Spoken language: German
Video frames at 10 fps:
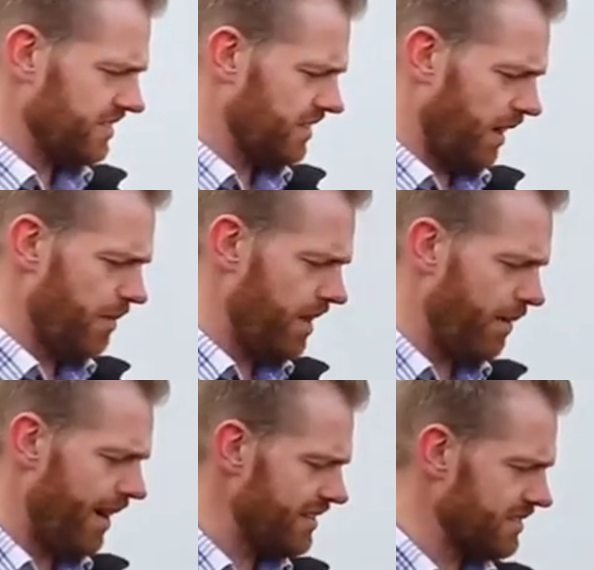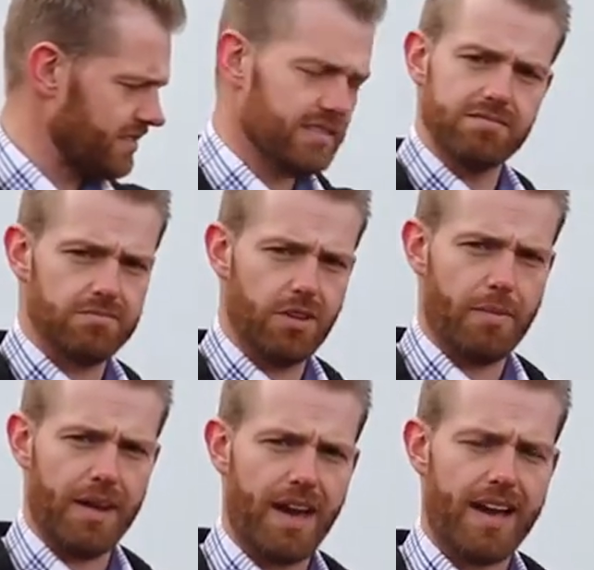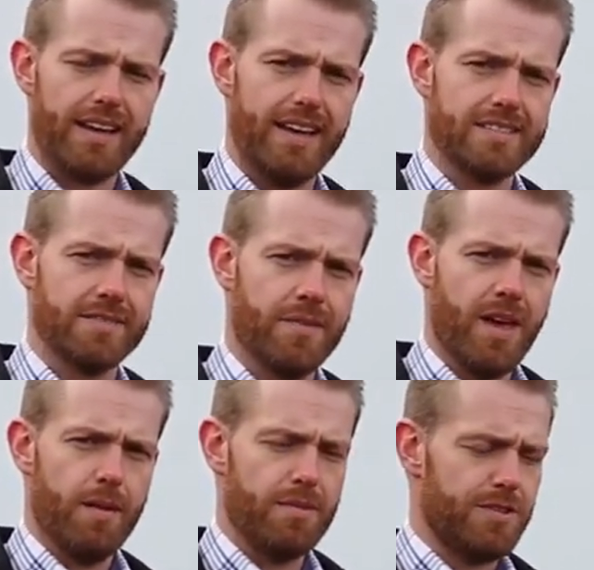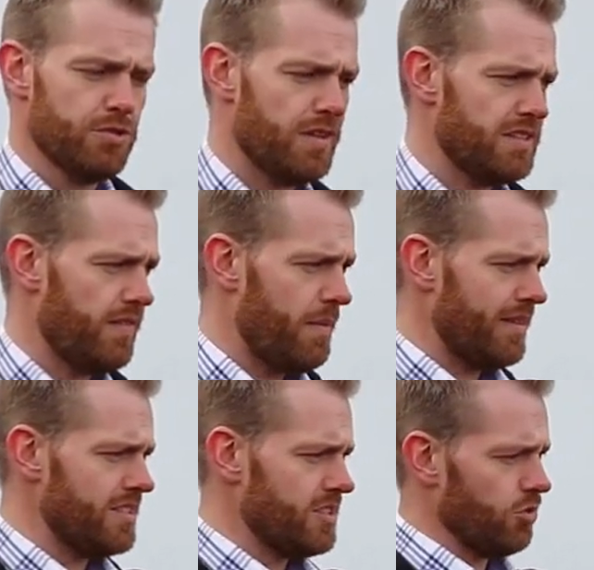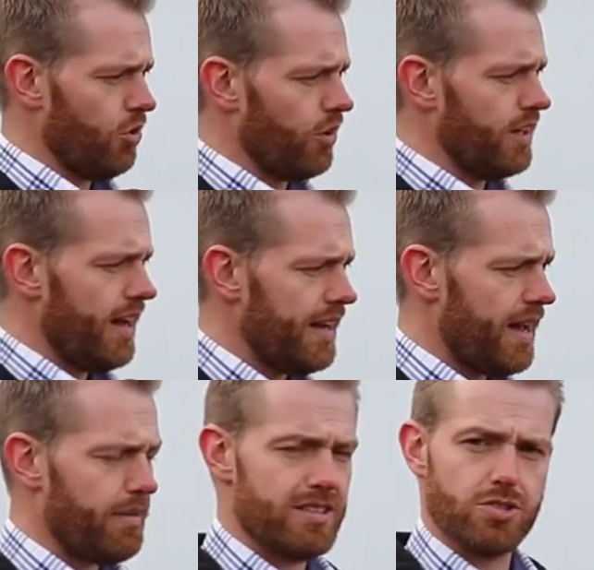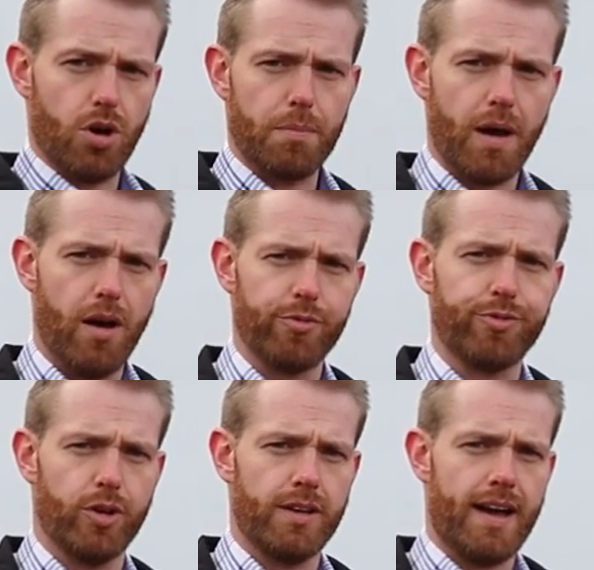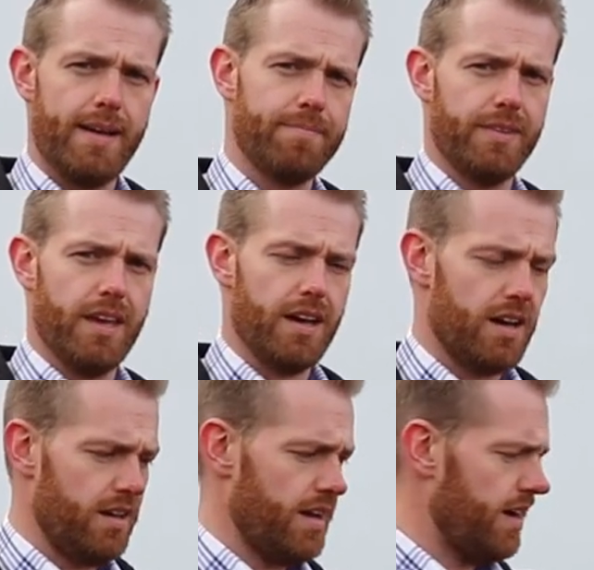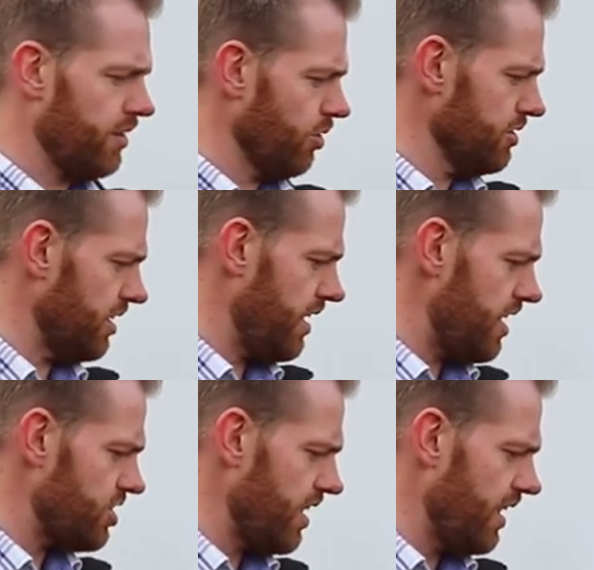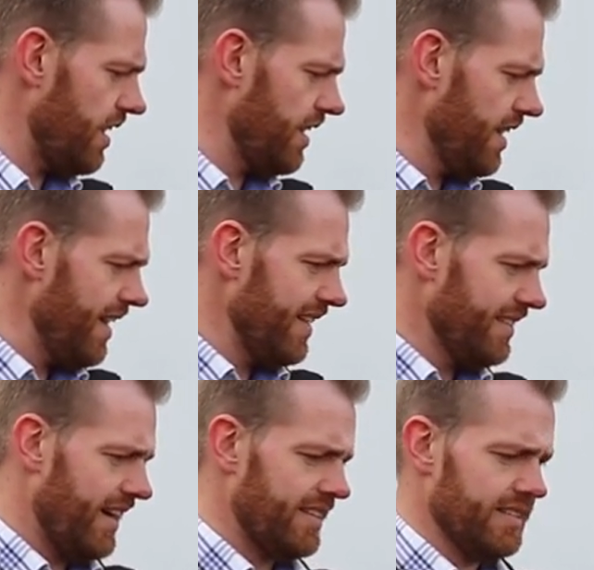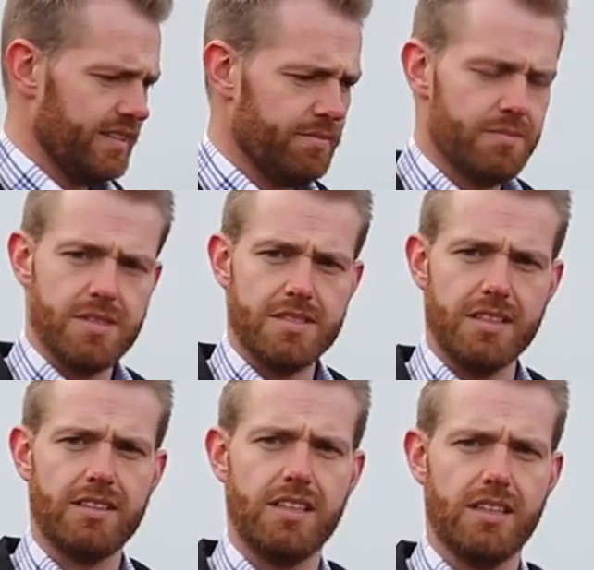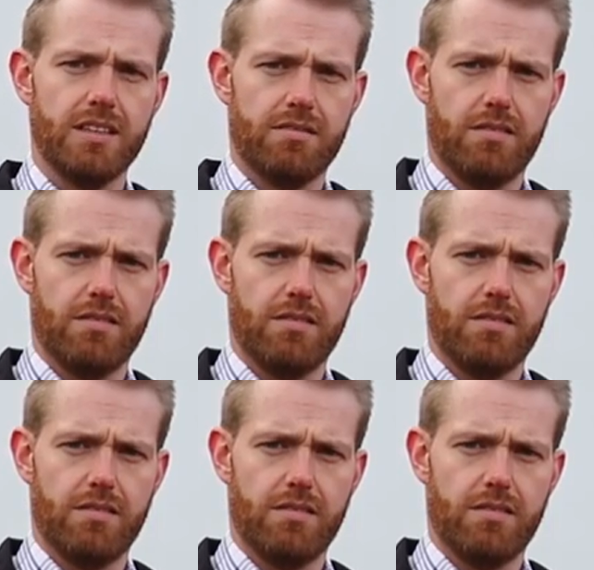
Das kann man aber alles nochmal nachlesen, beziehungsweise wenn man sich so einen originalen Arbeitskorb kauft von einem der ja, größeren Hersteller, dann ähm, sind die äh,